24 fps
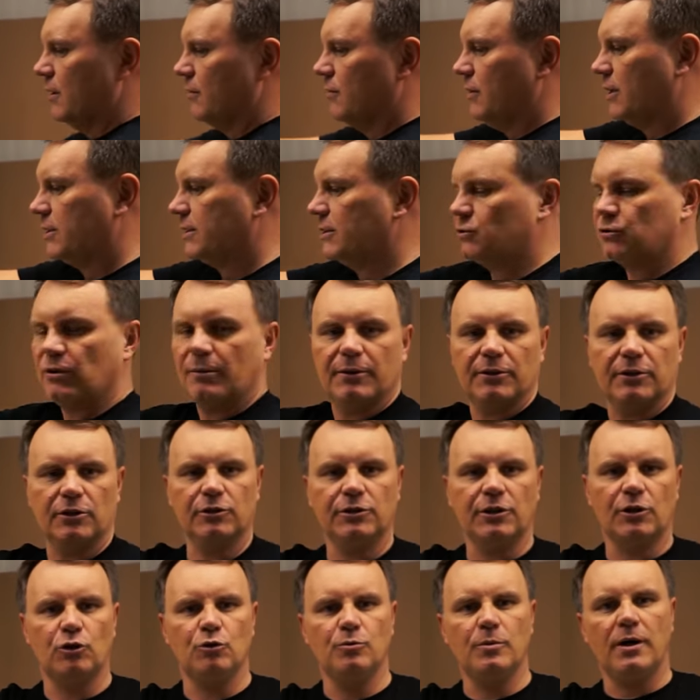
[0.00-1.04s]
Vielleicht geht es auch mal
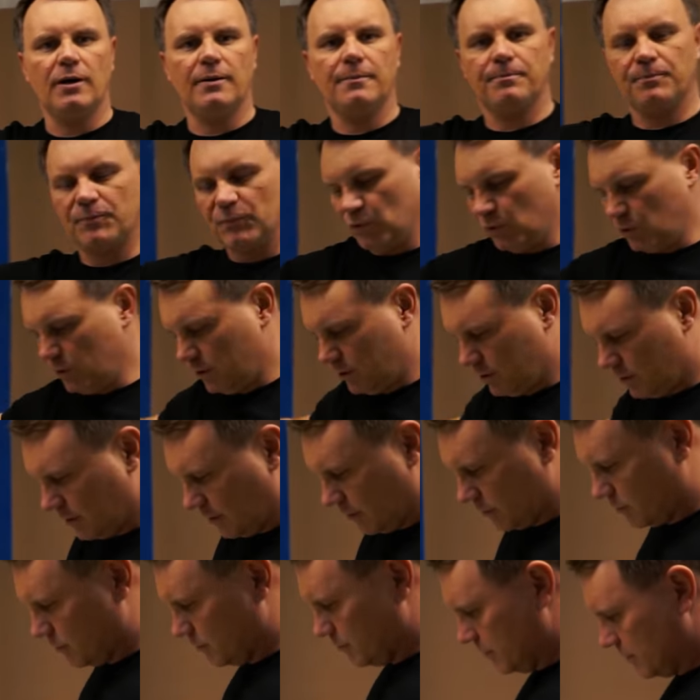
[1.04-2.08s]
darüber. Olli,
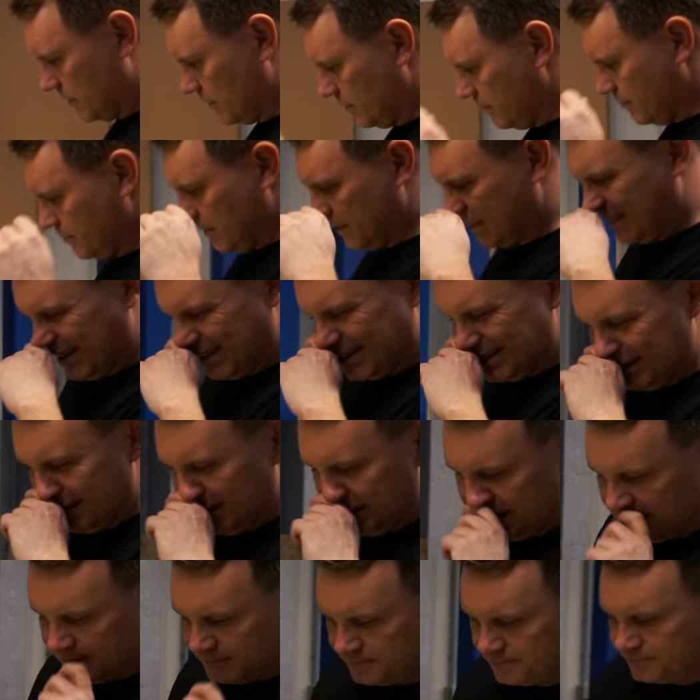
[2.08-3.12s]
kannst du ein bisschen besser
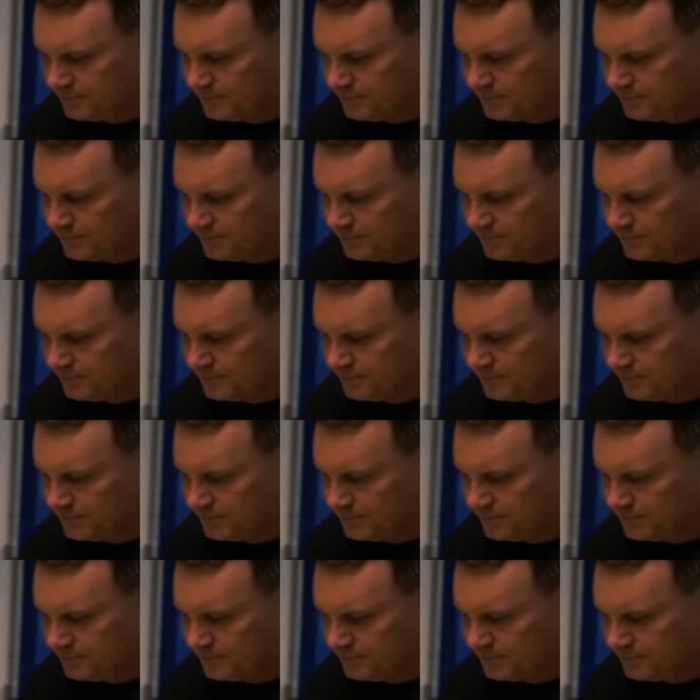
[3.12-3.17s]
sehen